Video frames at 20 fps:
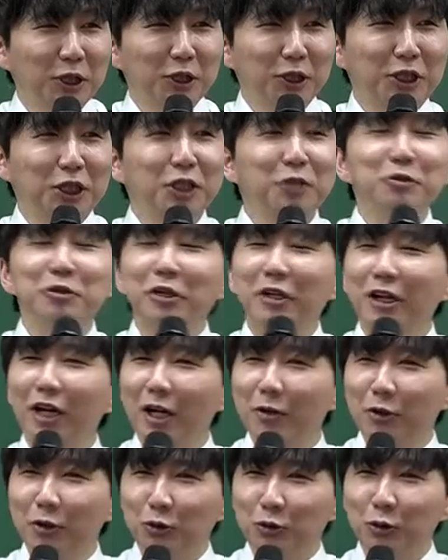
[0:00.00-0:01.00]
지금
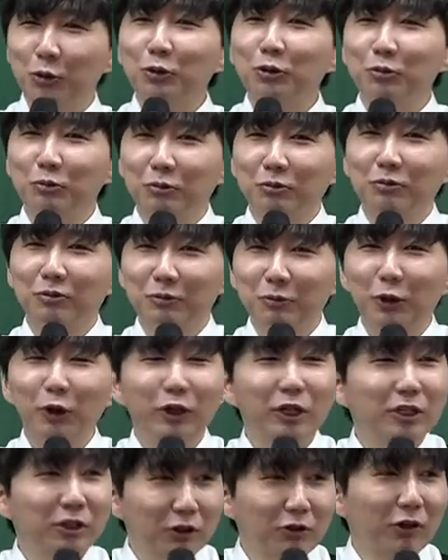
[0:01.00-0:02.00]
생각하면 조금
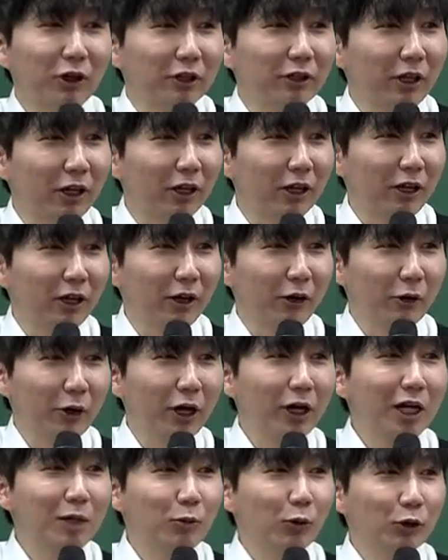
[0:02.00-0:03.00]
편했던 것 같아.
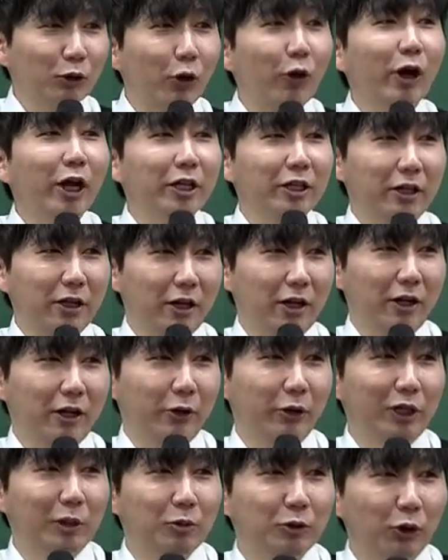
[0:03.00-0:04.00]
한 과목을 덜 하니까.
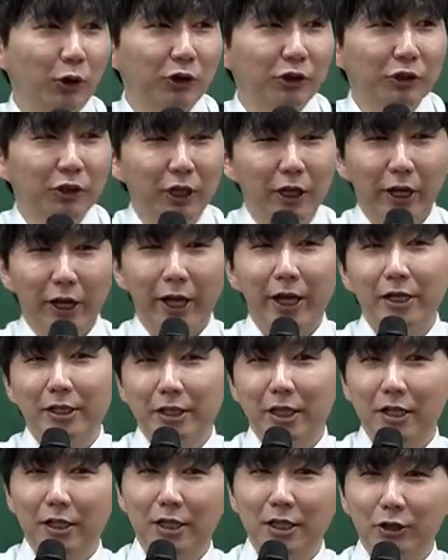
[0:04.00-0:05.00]
왜냐면 저는
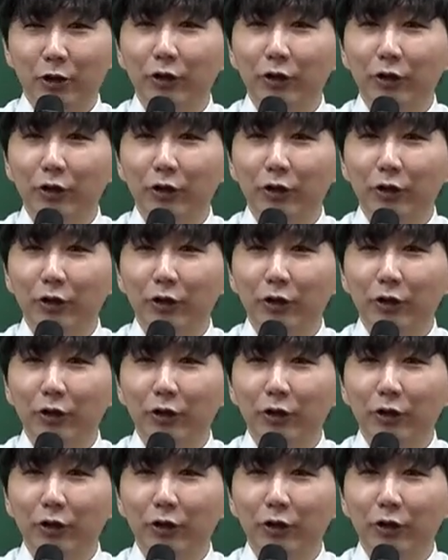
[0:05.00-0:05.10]
행정이